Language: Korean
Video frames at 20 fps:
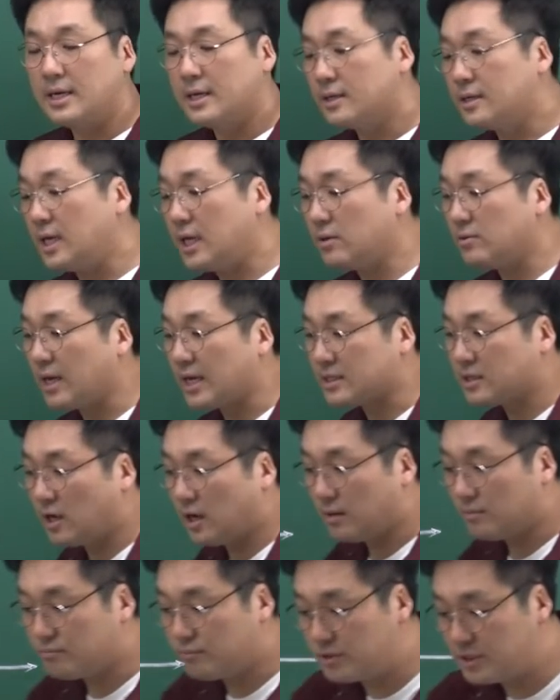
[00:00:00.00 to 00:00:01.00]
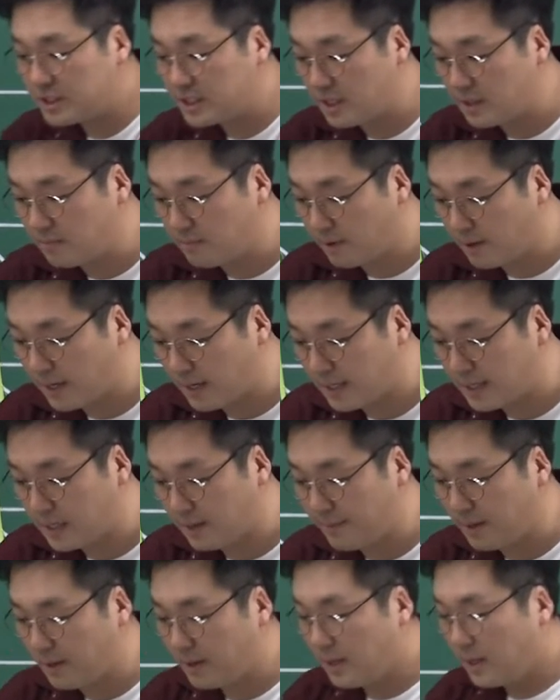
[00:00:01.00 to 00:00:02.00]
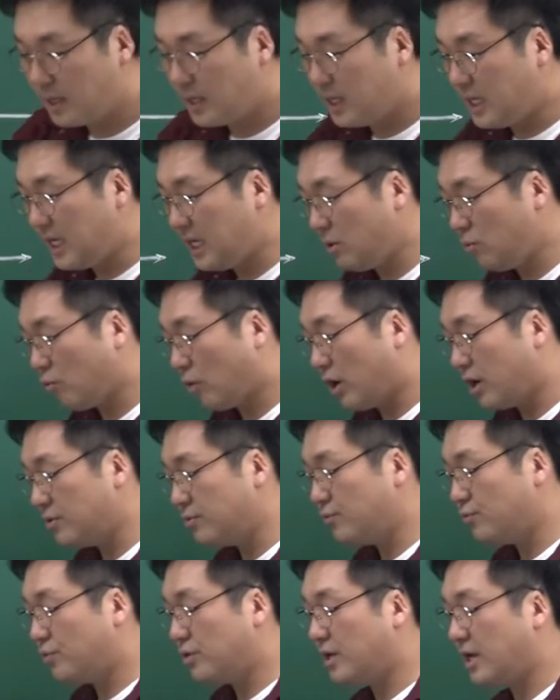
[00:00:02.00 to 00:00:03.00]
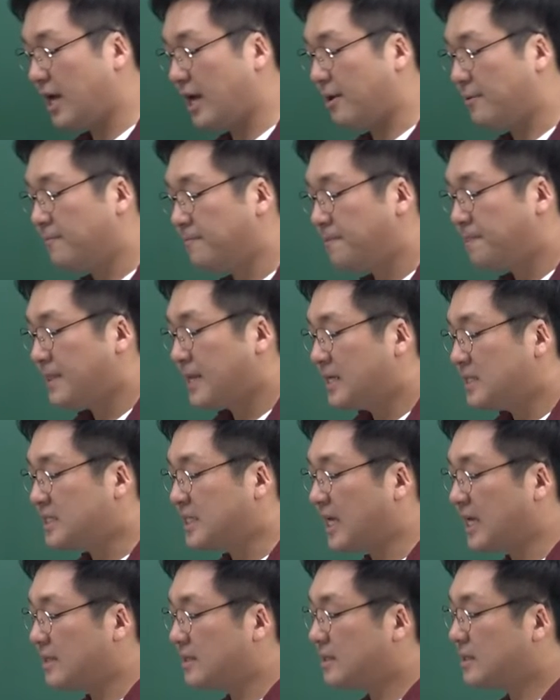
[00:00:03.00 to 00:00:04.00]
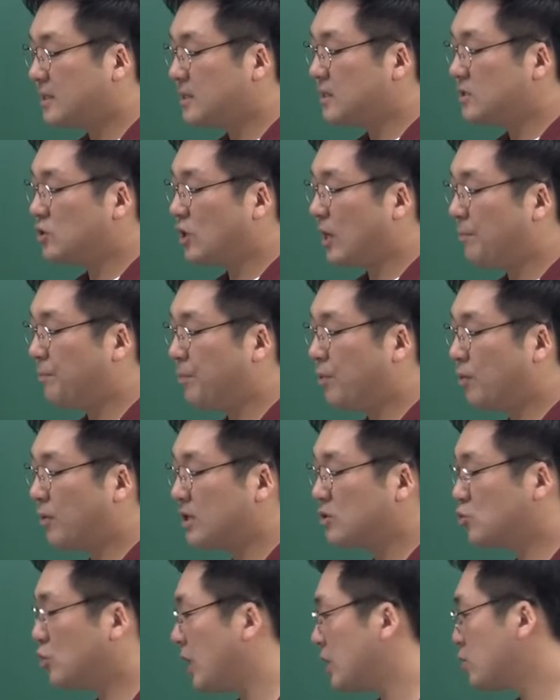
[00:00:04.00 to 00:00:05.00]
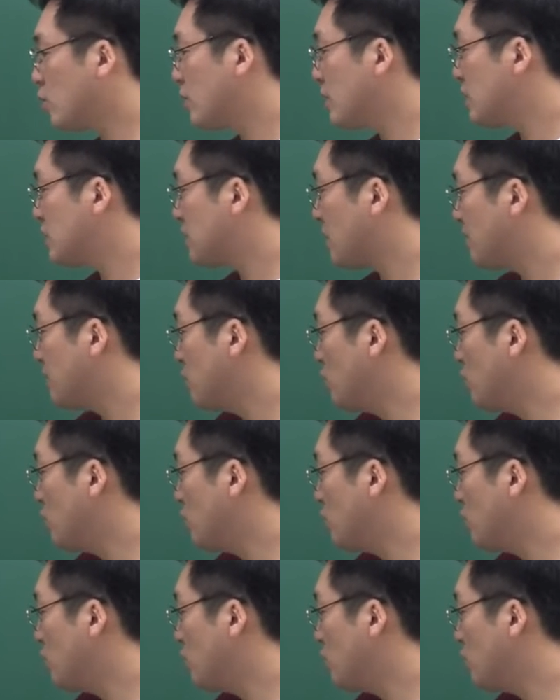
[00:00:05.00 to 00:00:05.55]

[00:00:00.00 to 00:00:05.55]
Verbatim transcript: 그리고 나서 문제는 뭐라 그러냐면 이 원 위에 Z 좌표가 최소인 점.